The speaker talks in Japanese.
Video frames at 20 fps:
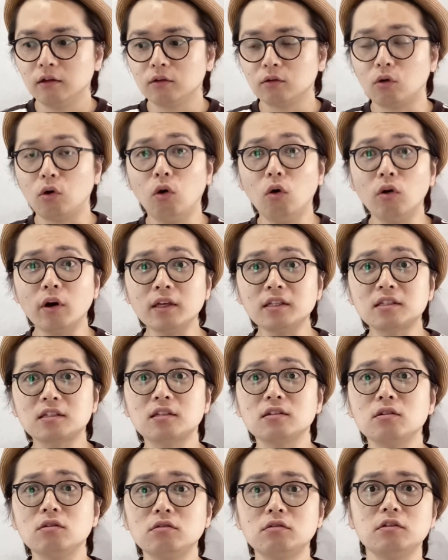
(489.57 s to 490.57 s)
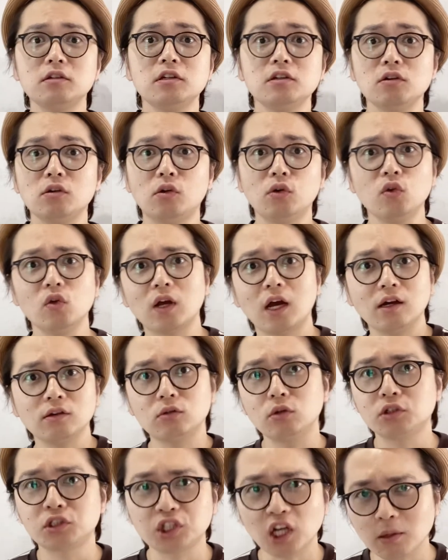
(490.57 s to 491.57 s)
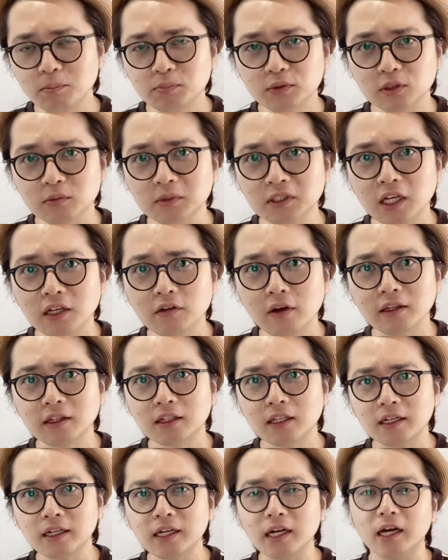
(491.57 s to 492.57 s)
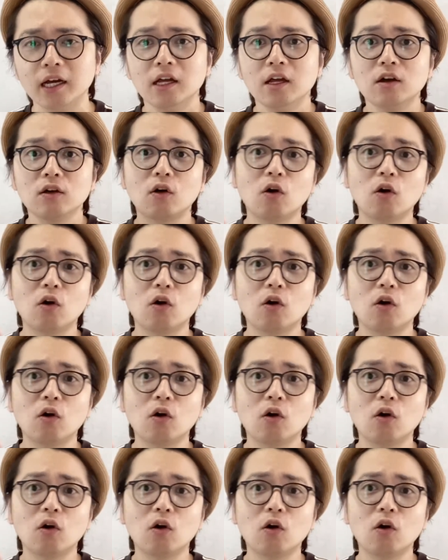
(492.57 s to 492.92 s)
これすごくいいよこの韓国シャンプーみたいなのあったら